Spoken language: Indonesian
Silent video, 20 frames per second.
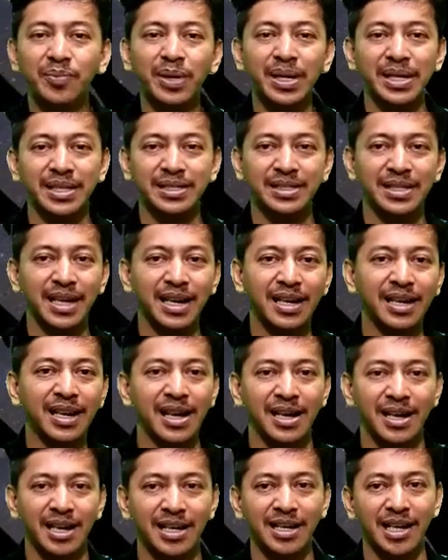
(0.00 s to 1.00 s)

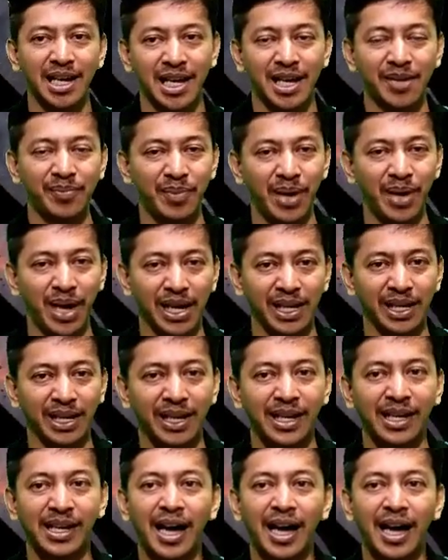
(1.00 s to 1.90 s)
merencanakan dengan baik